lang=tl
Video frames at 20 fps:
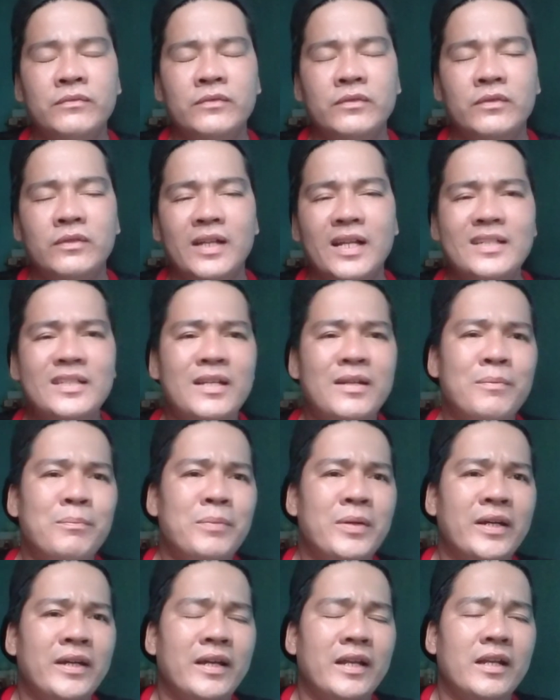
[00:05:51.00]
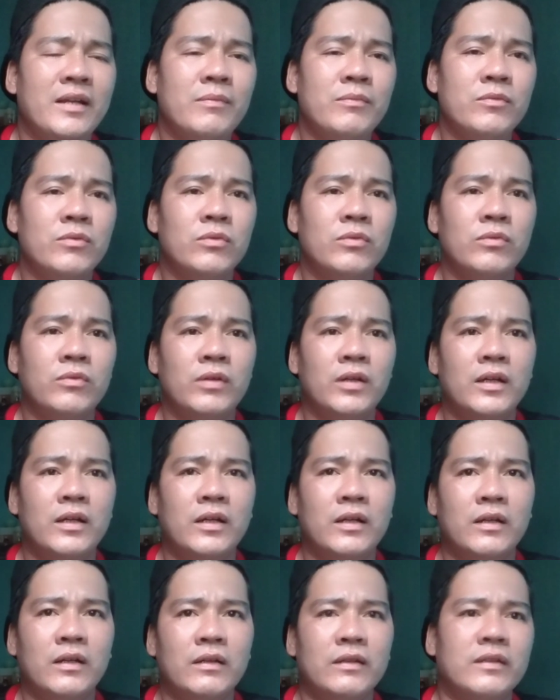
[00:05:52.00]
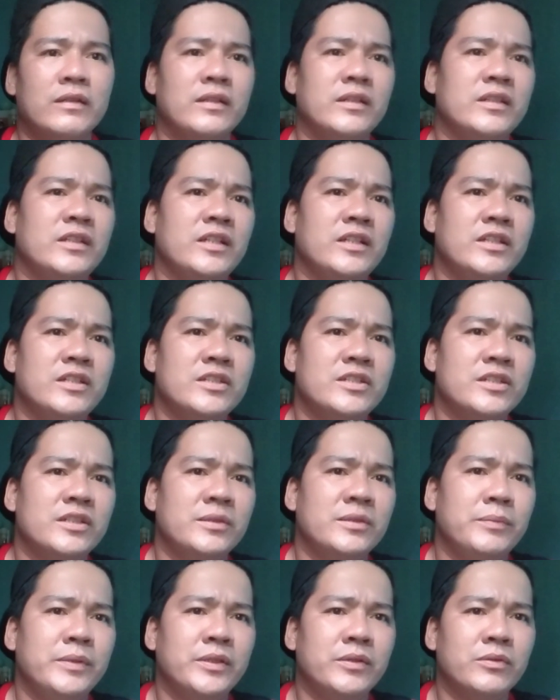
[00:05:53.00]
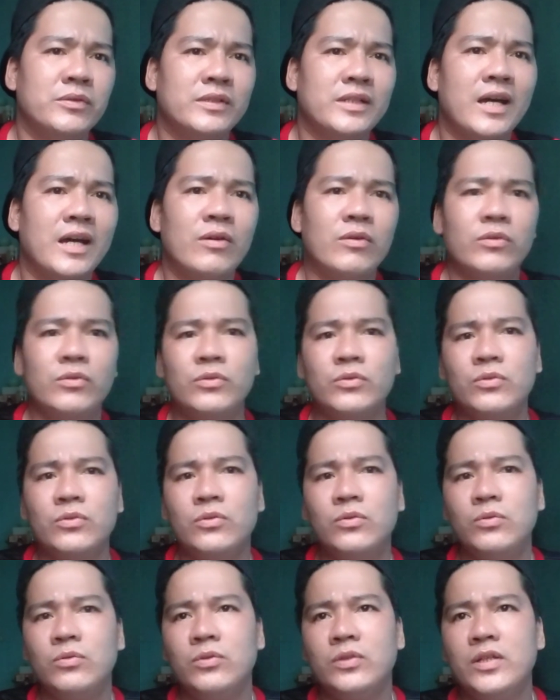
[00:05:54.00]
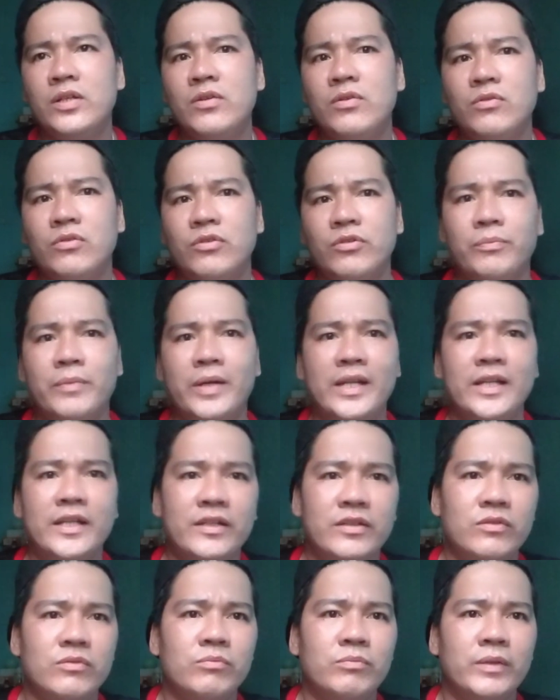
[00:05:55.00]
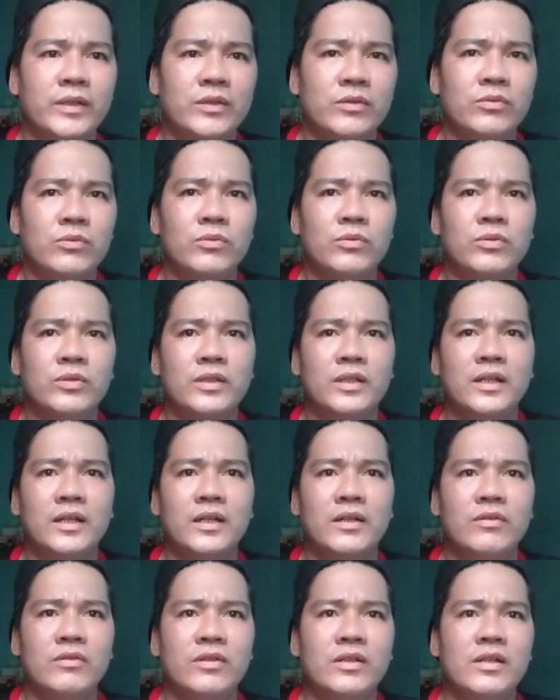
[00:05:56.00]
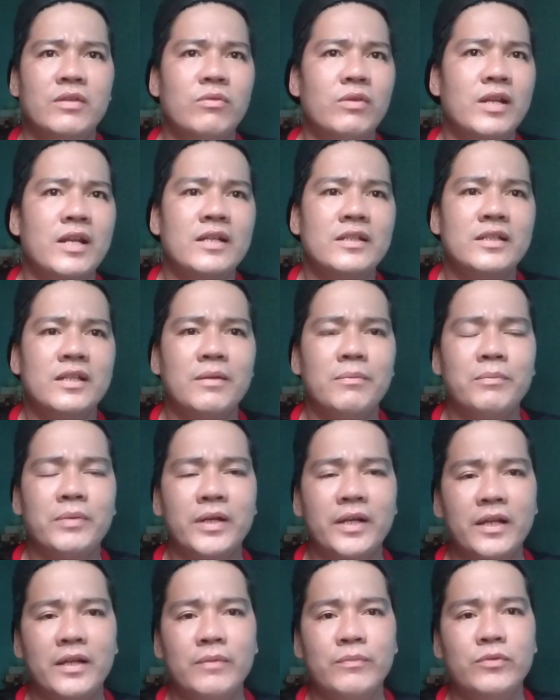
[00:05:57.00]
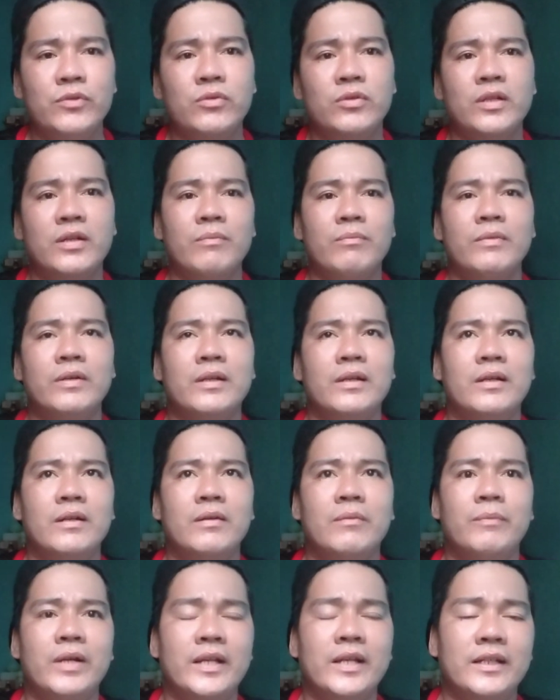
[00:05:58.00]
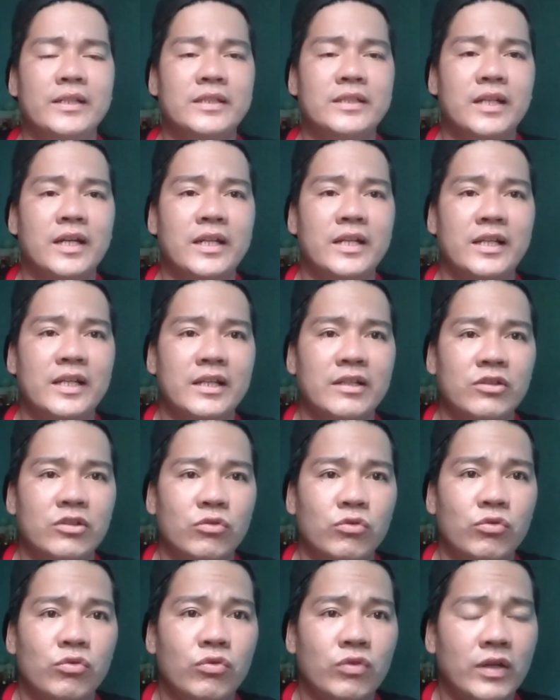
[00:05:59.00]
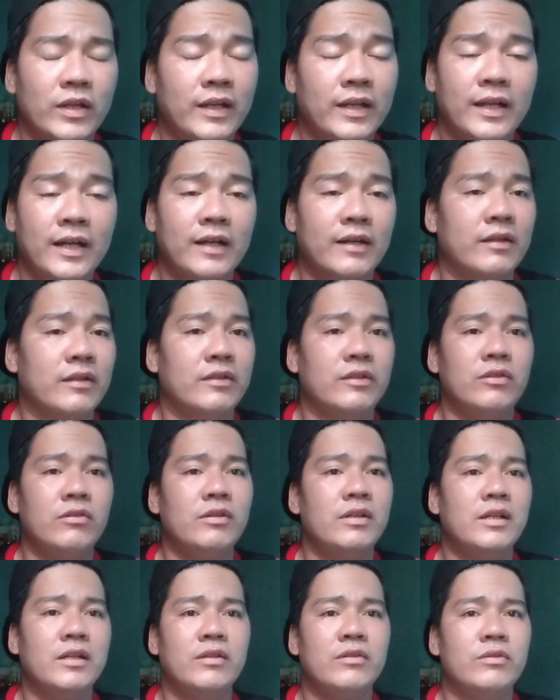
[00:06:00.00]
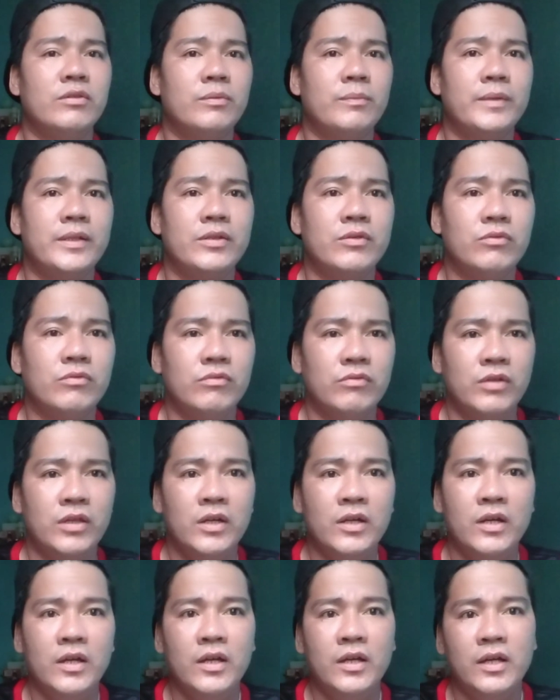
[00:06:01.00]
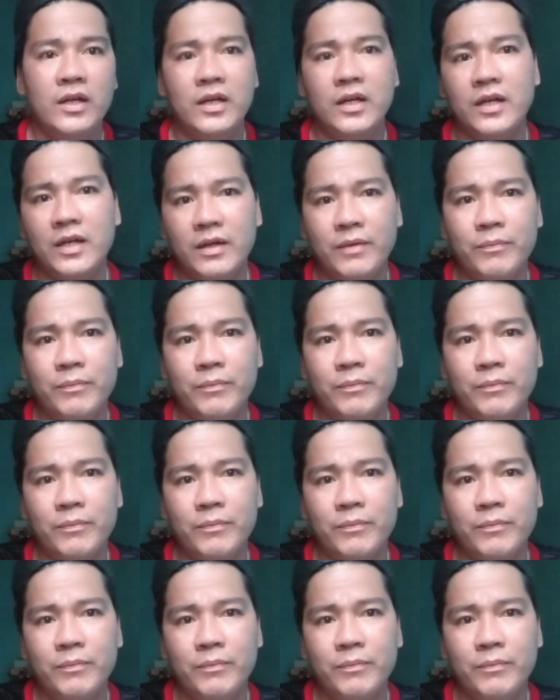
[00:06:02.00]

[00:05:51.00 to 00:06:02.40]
Kasi lang pakialam kung uh, hindi deserving ng tao yung tulong na yun or mali yung pagtulong na ano nila. Wala silang pakialam doon. Ang mga mahalaga sa kanila, tulungan lang. Yun lang yun naman yung uh,